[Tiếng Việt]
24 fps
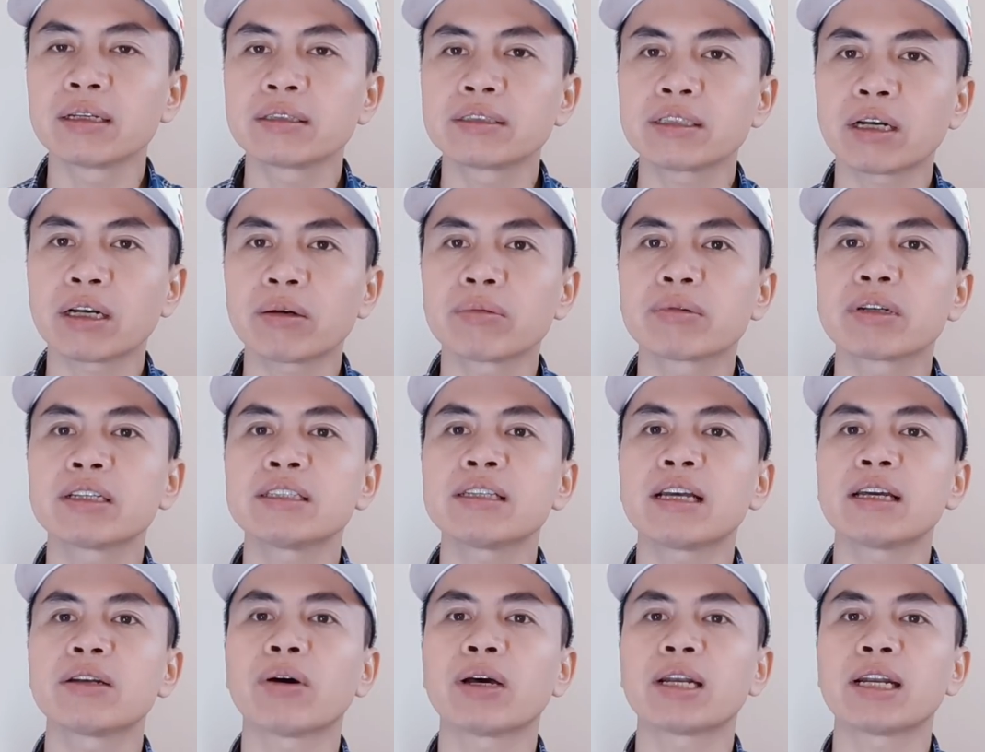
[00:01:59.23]
trong cái
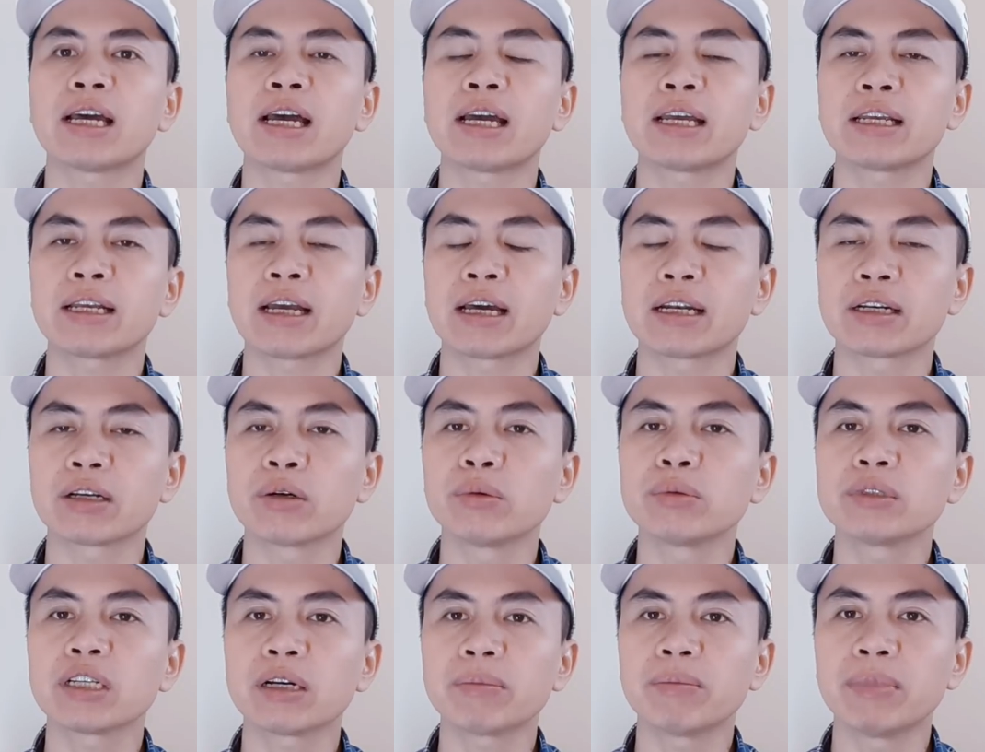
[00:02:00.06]
giai đoạn
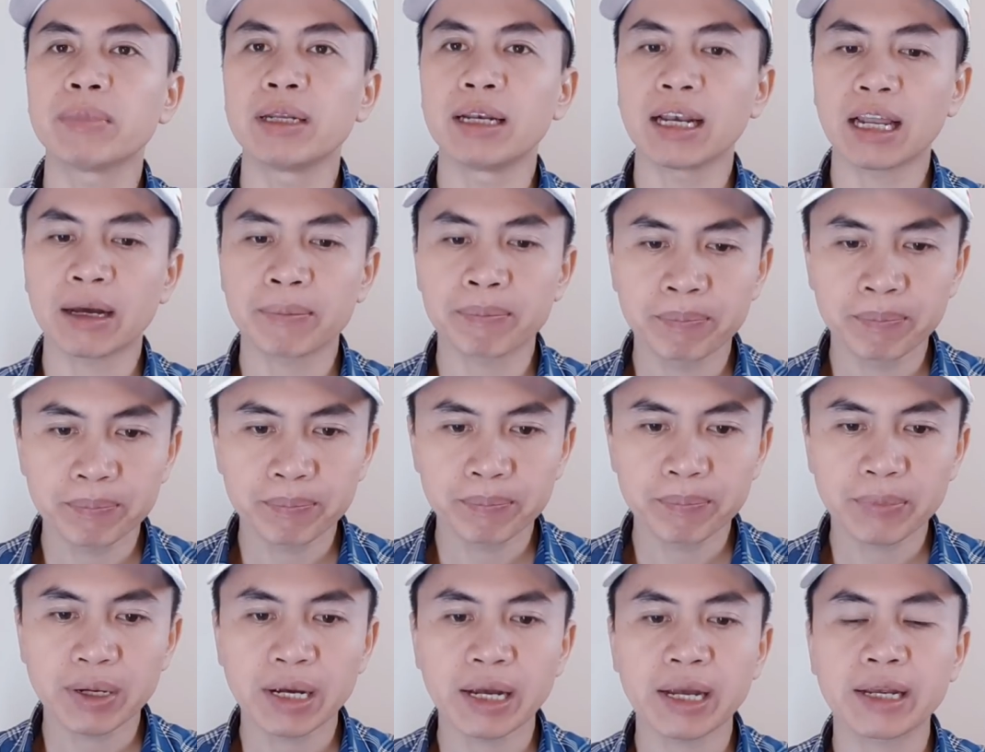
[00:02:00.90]
2015
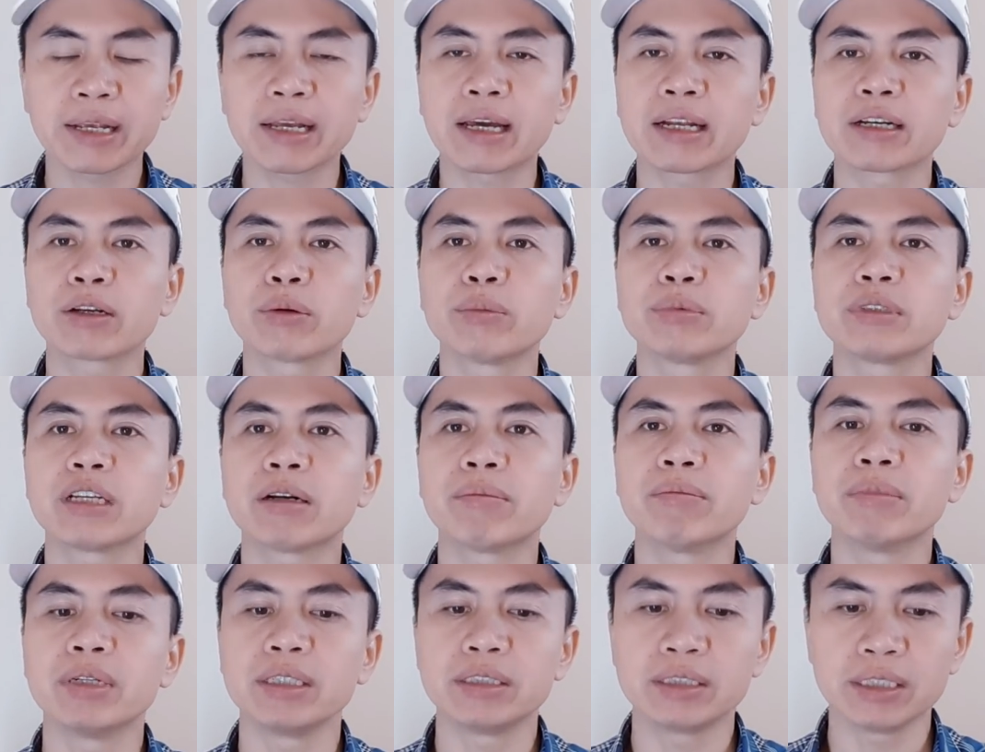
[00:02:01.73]

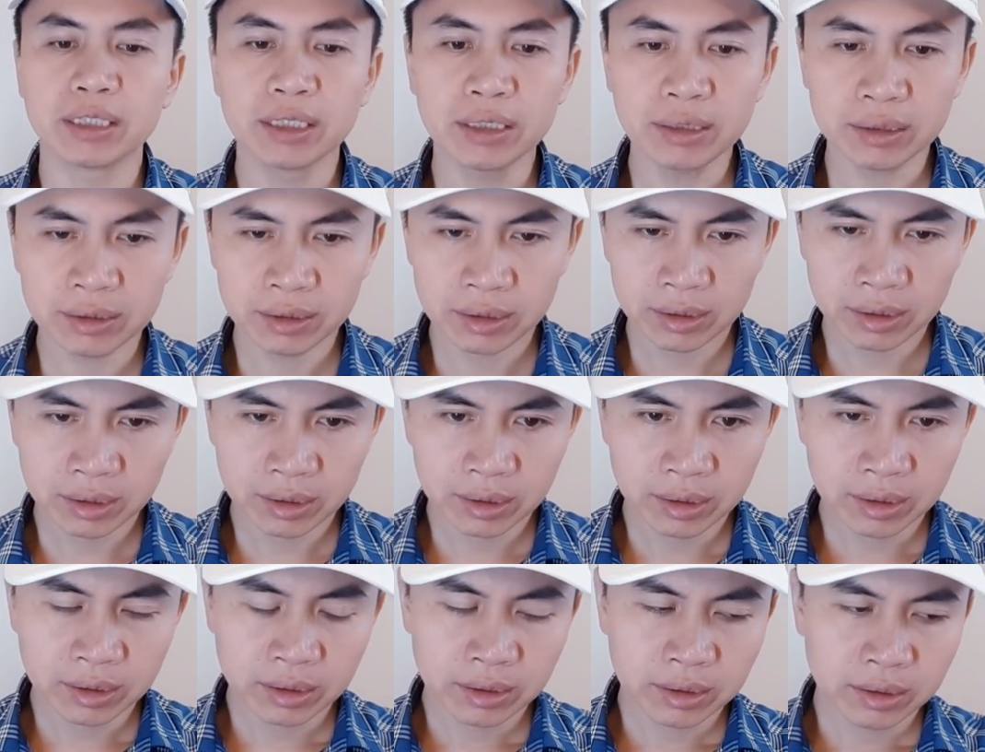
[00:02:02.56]
2019
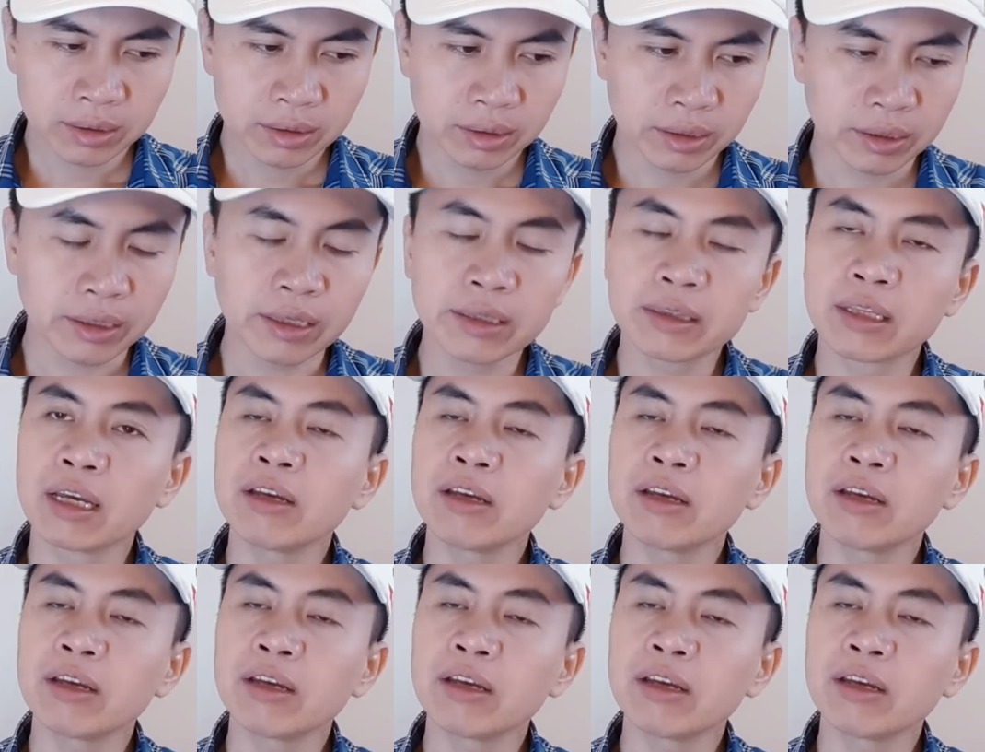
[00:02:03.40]
thì kinh tế